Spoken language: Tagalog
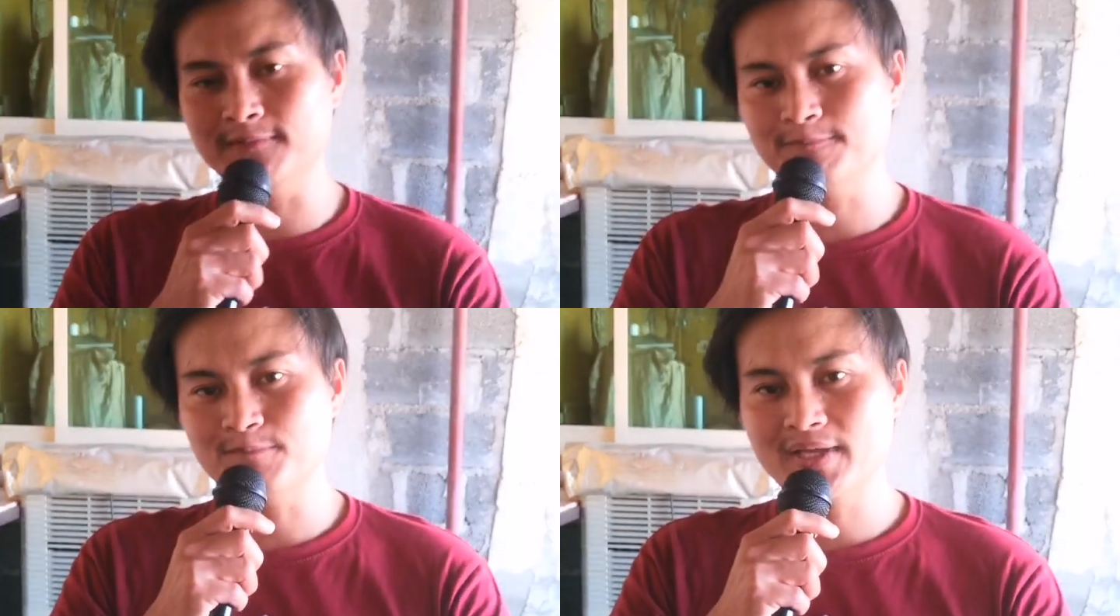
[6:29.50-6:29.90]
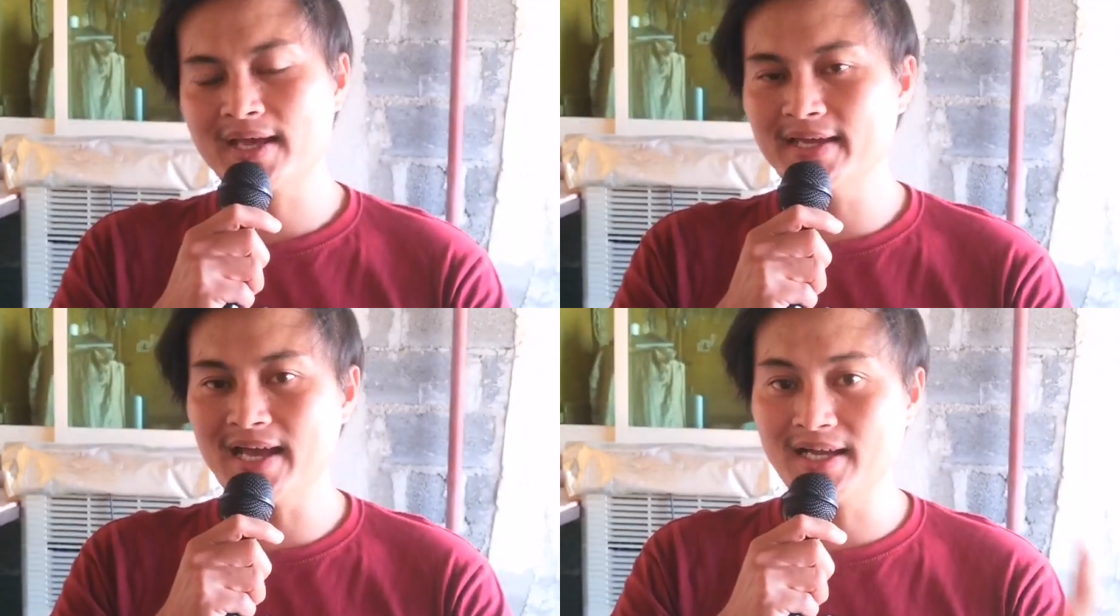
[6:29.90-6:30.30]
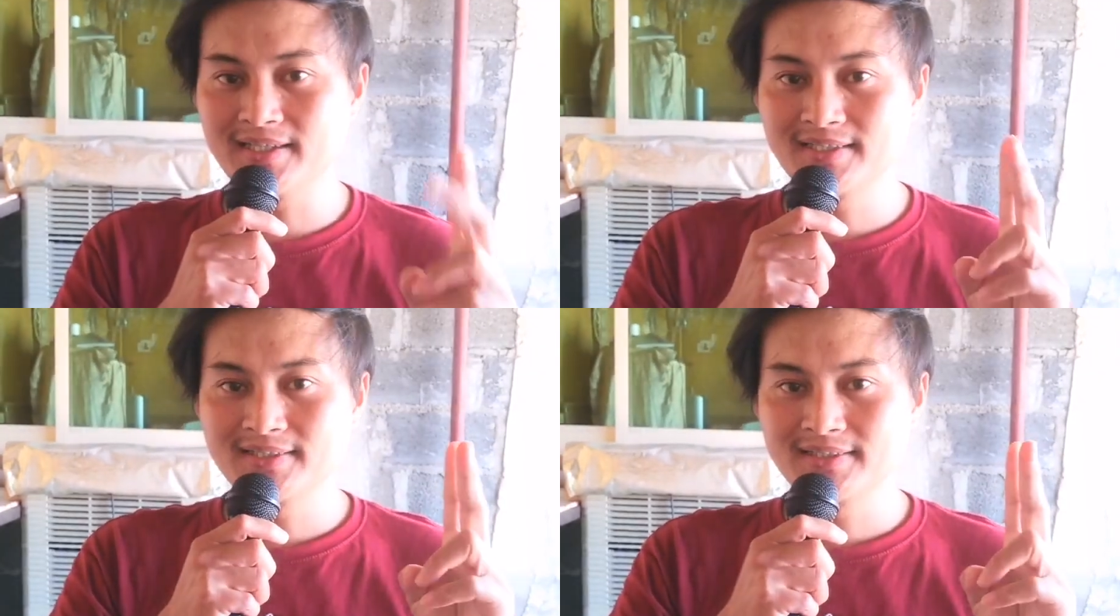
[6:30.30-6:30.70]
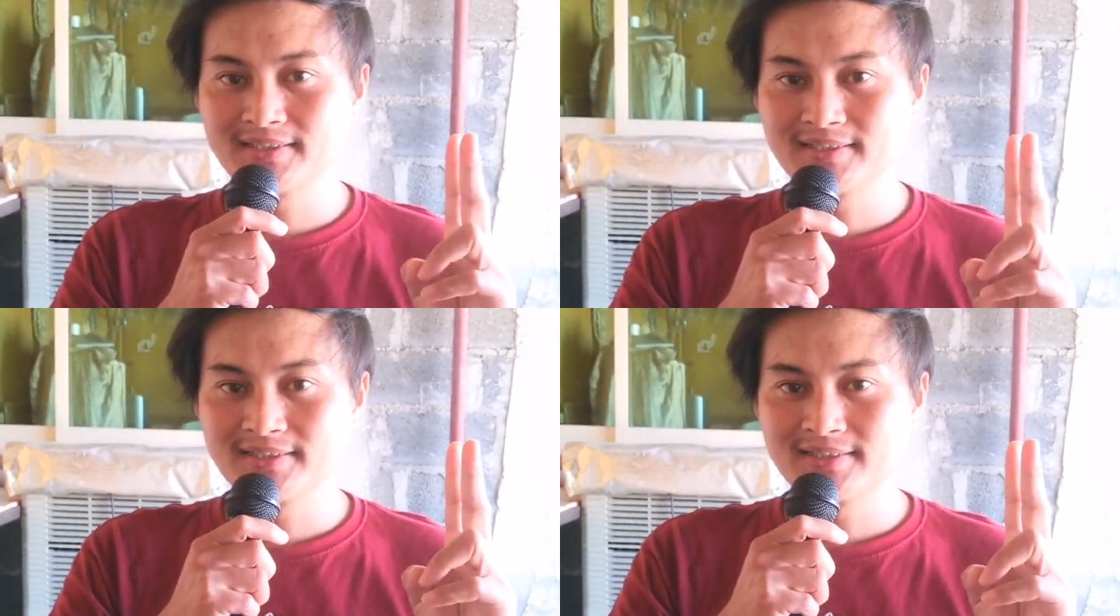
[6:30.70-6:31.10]
yan. Kaya,
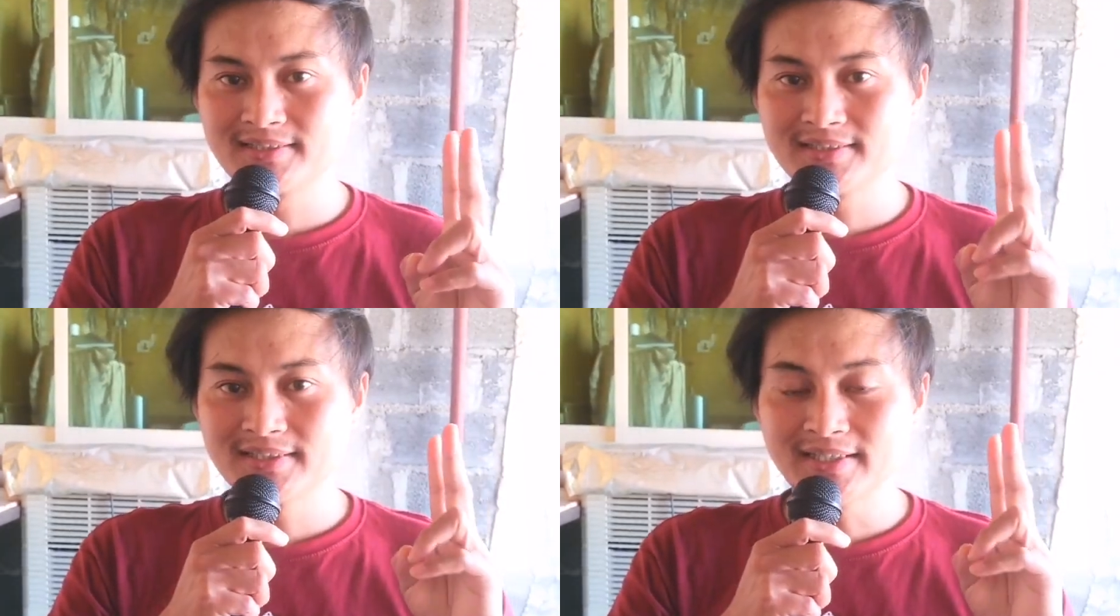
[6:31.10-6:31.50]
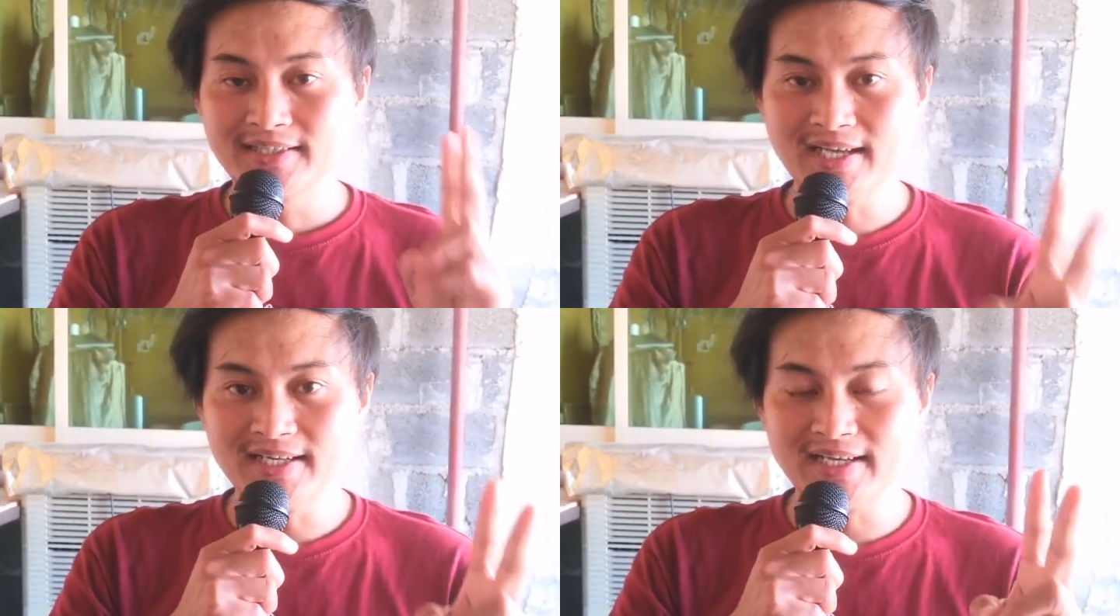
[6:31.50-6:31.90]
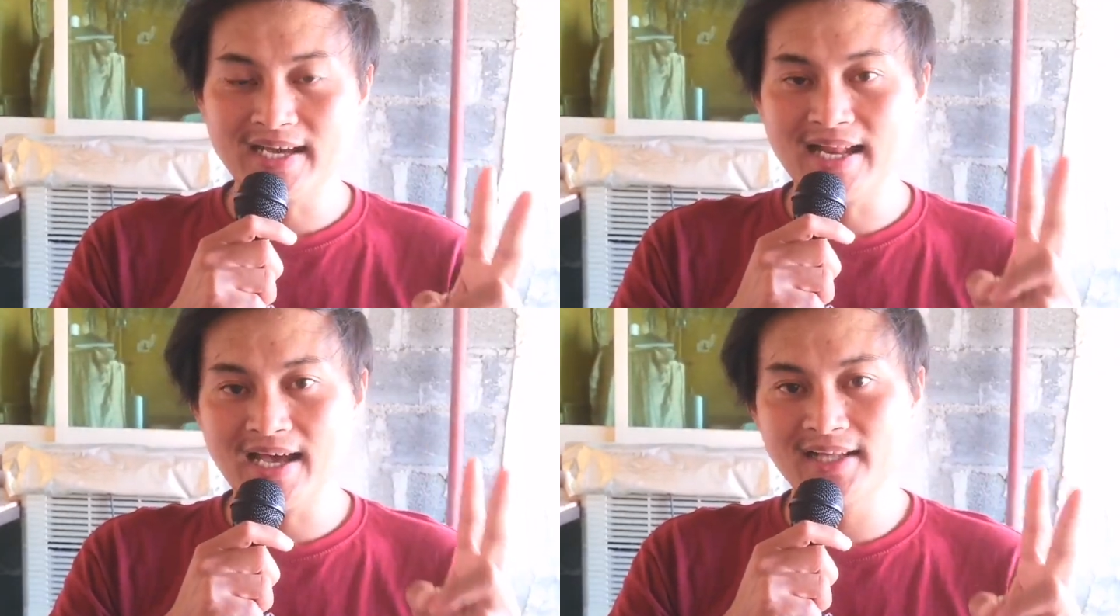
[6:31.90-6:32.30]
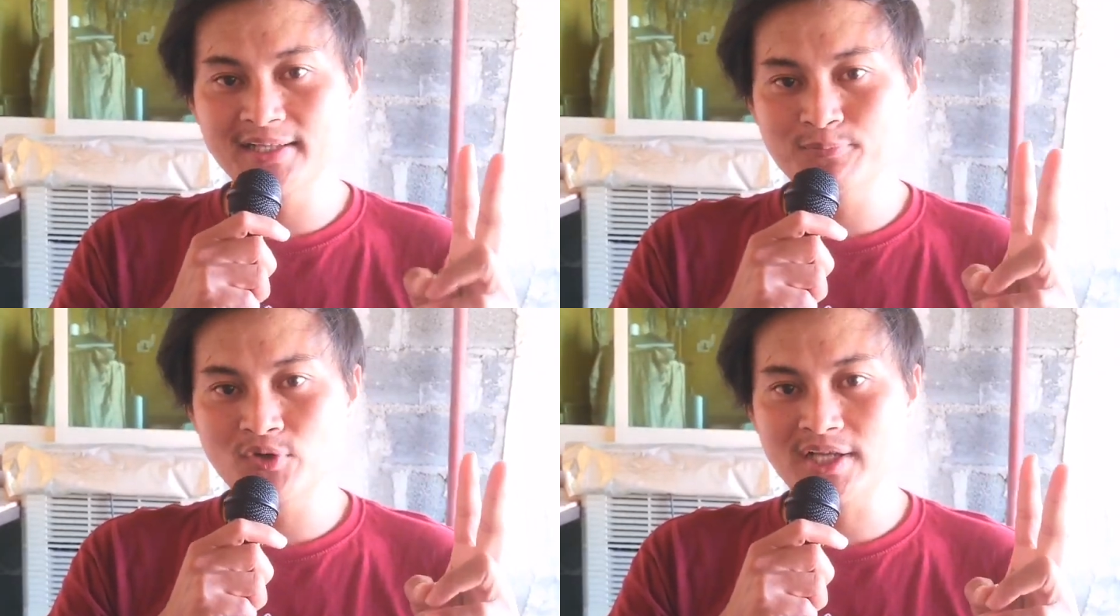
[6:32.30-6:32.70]
yan ay kailangan
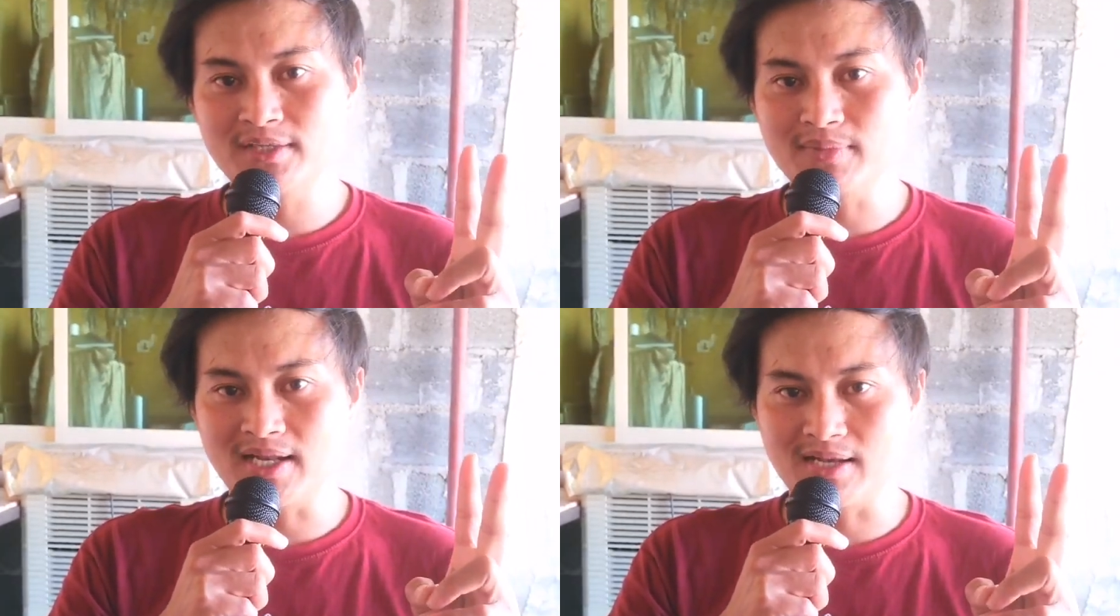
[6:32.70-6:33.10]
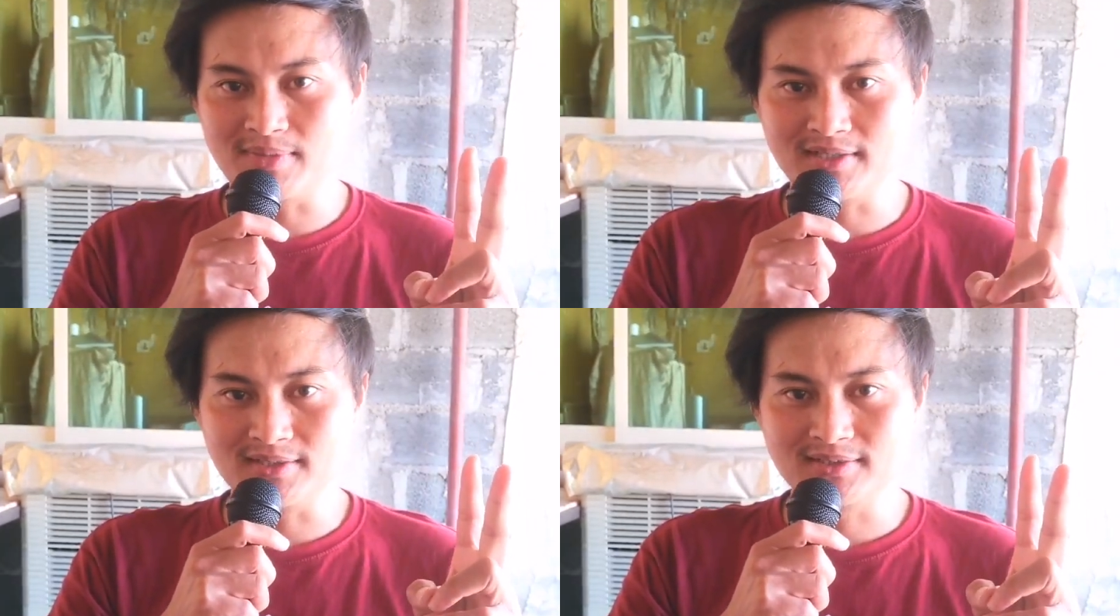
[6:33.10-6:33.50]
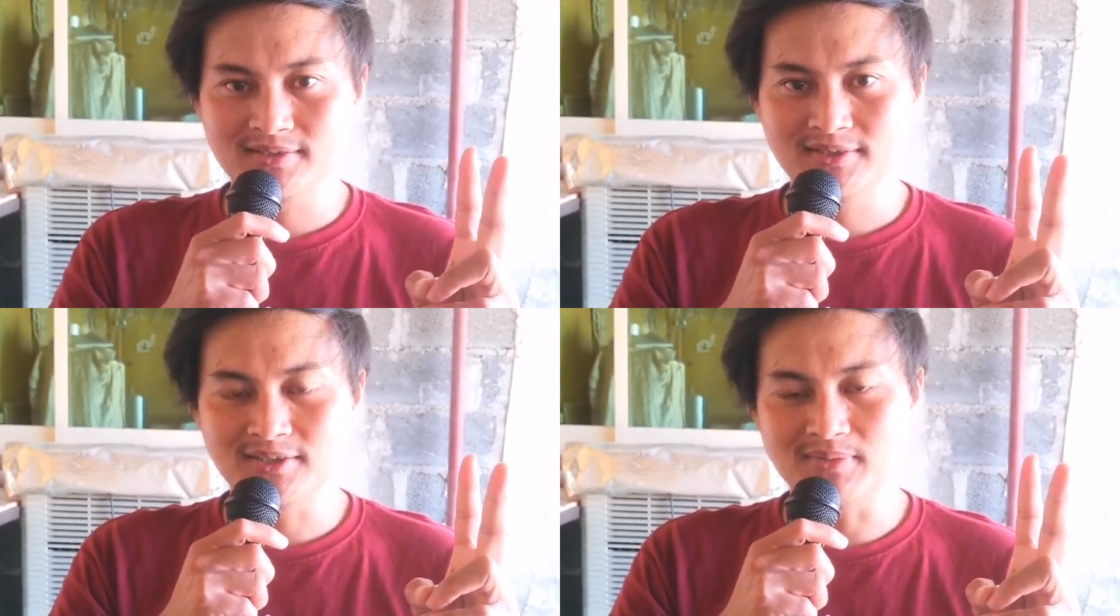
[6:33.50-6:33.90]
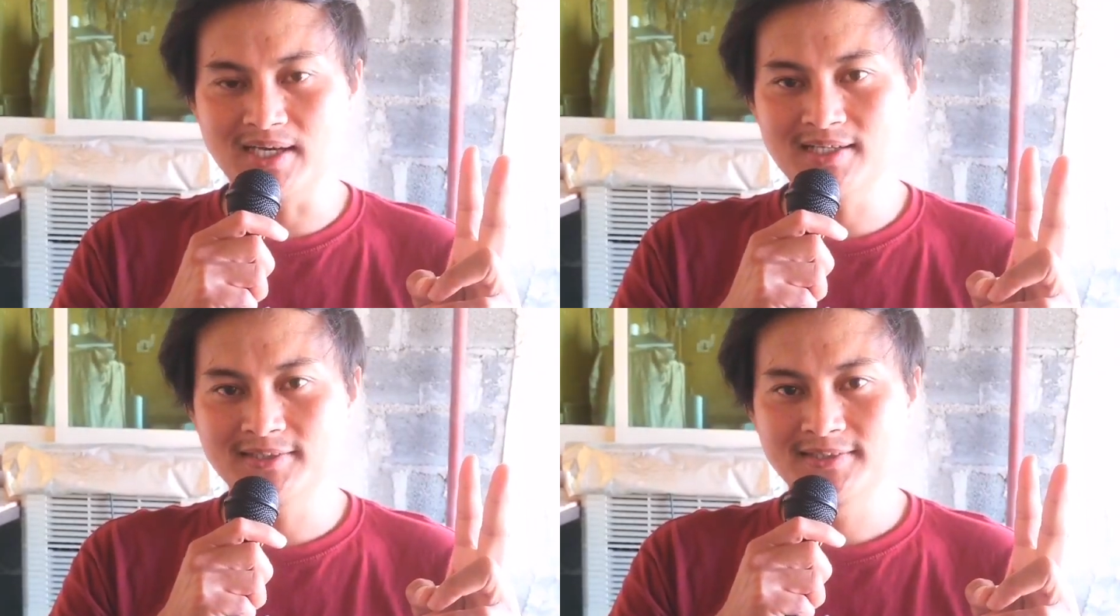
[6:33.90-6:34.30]
din po nating malaman. Di
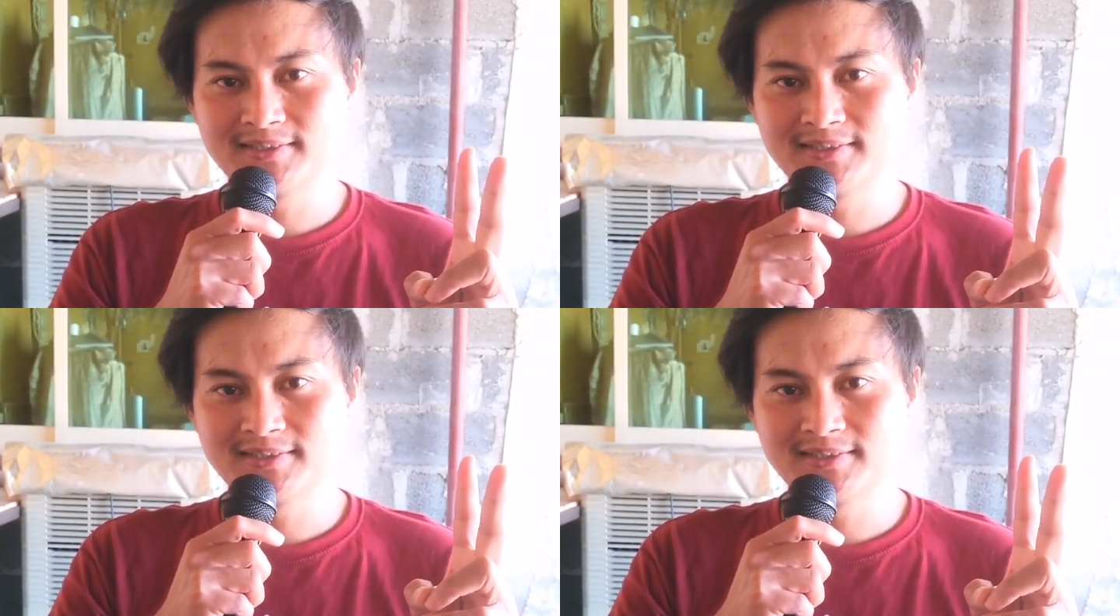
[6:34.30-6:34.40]
ba?